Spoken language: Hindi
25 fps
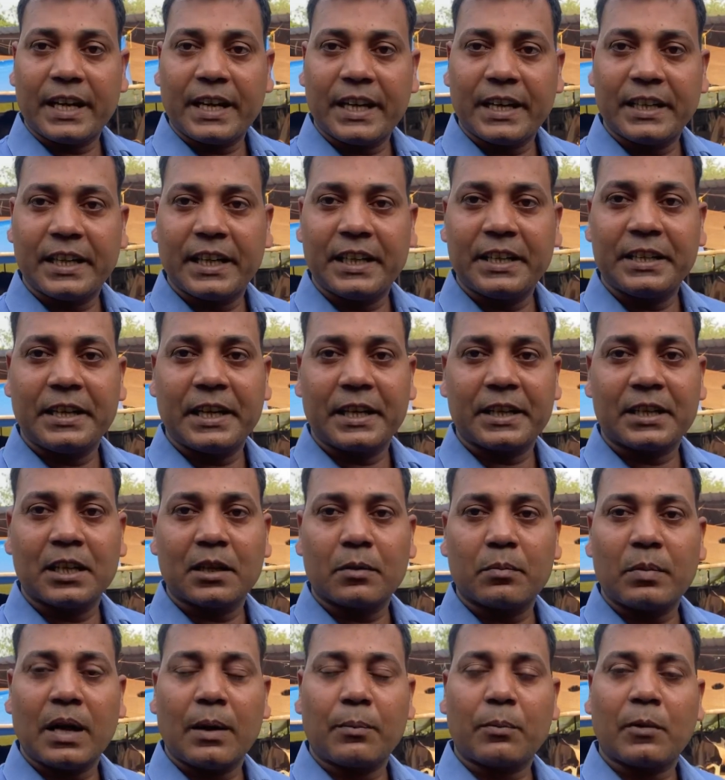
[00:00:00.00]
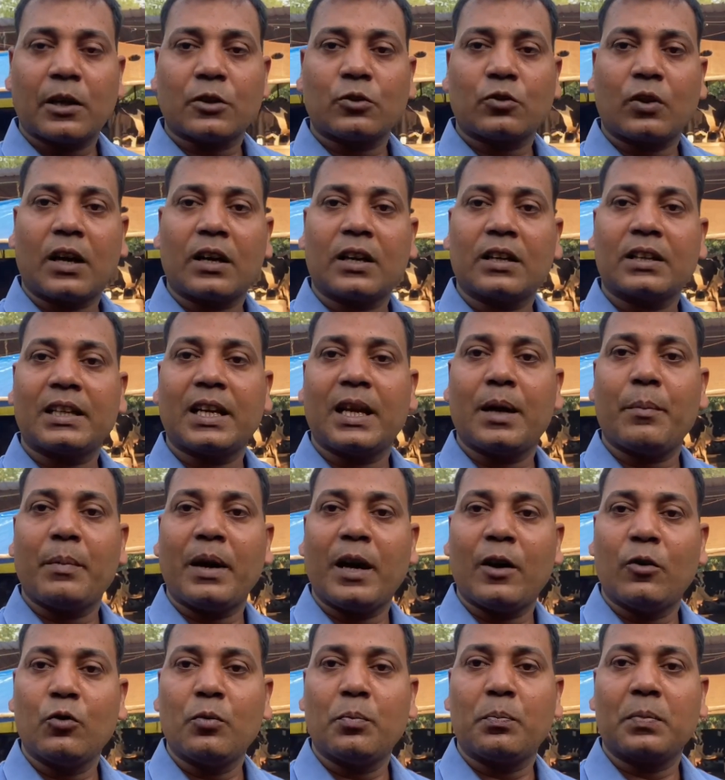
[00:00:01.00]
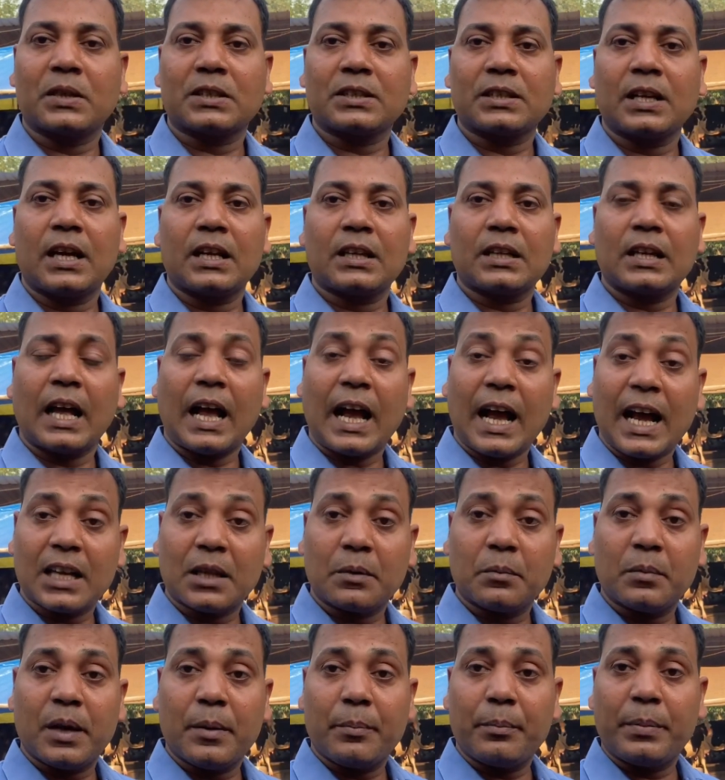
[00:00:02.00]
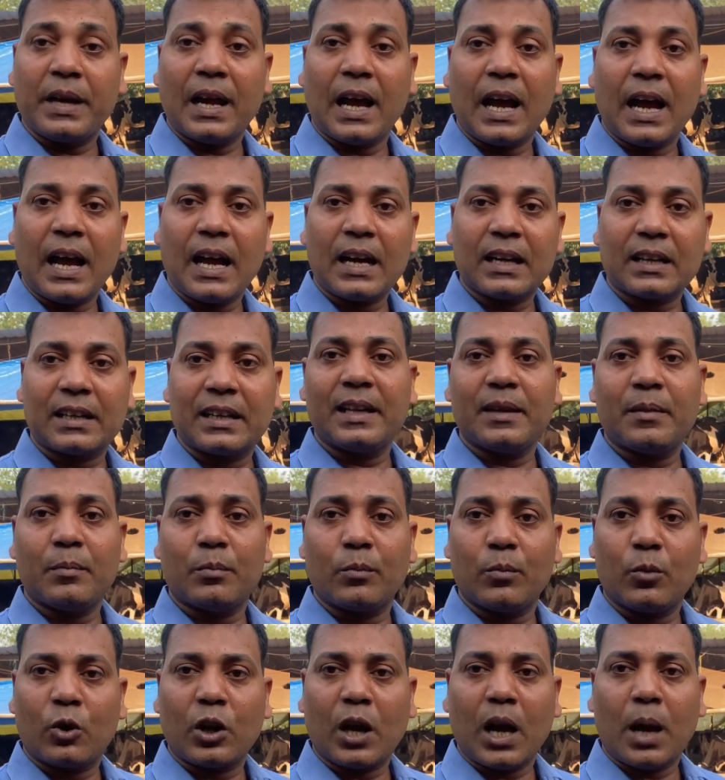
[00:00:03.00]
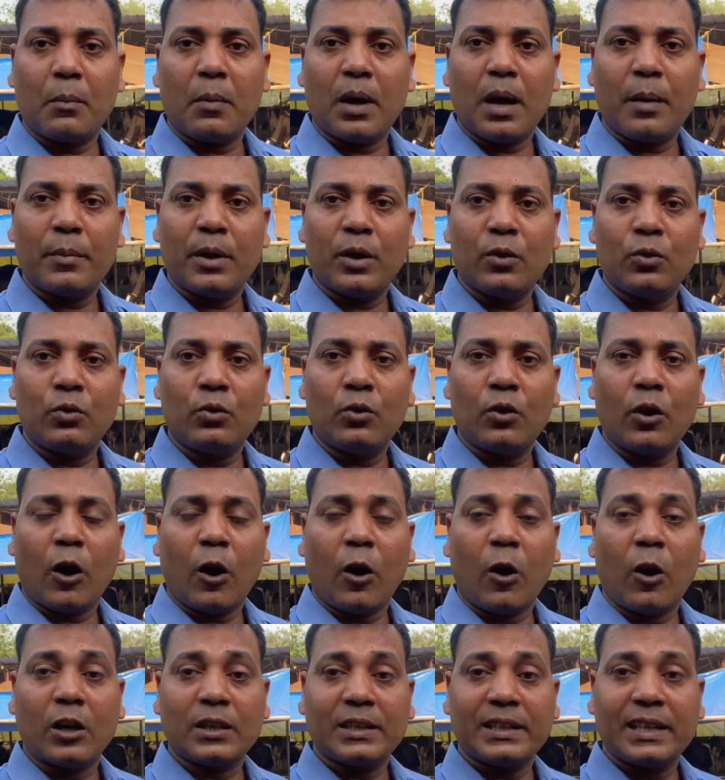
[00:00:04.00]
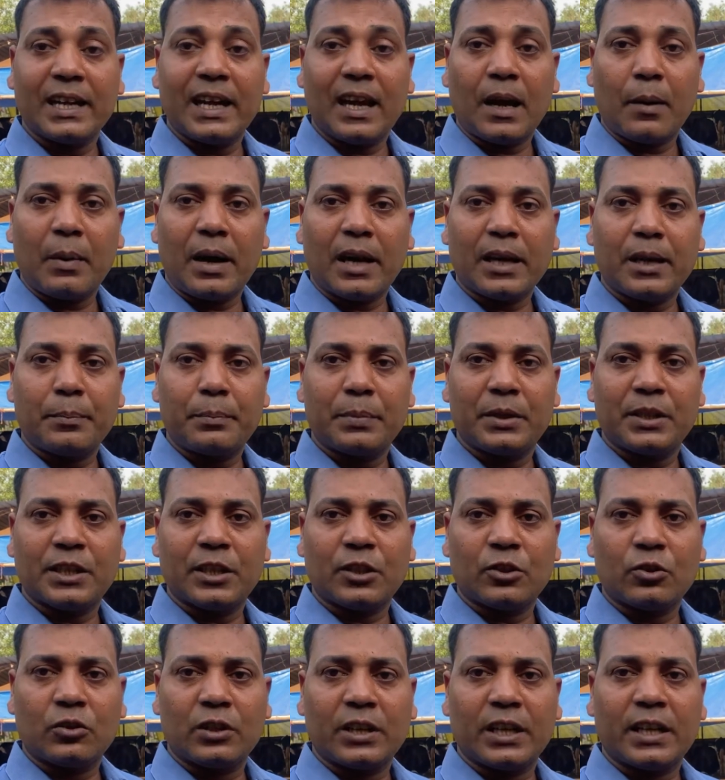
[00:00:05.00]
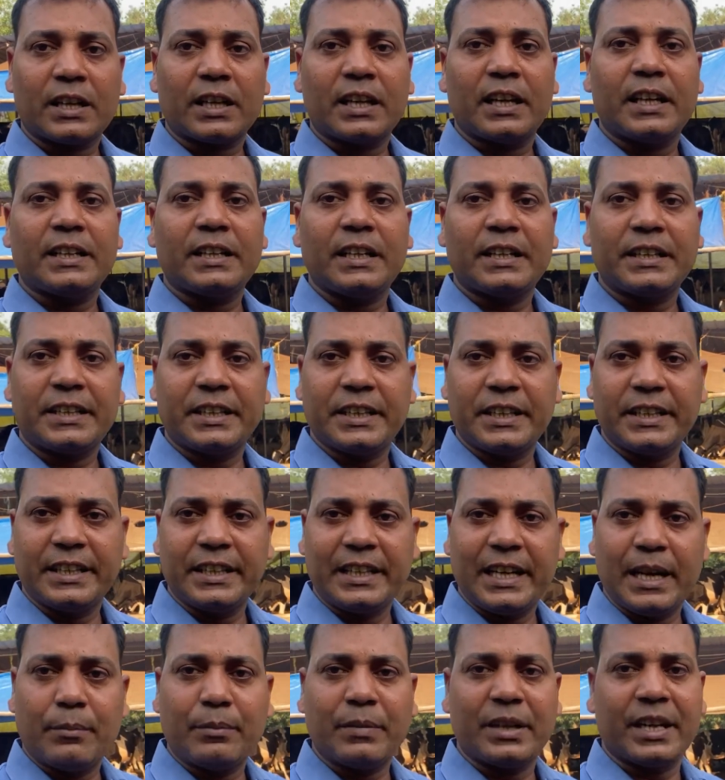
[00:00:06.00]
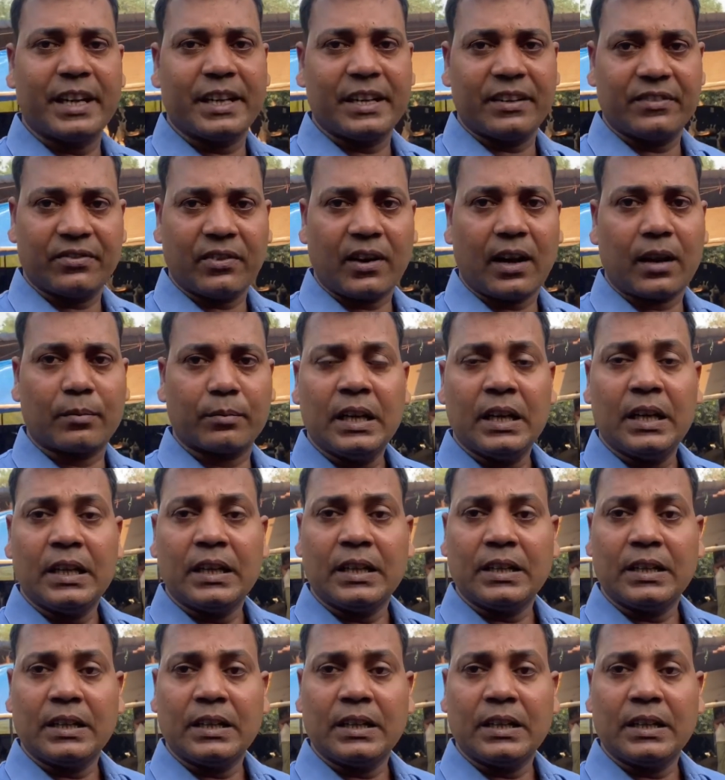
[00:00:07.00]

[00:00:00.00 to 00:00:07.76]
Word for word: के डेली टेक्निक में आपका स्वागत है मैं हूं प्रशांत आज मैं बिहार के मोकामा में हूं और ये हमारे पीछे जो देख रहे हैं ये टीडीएम डेयरी फार्म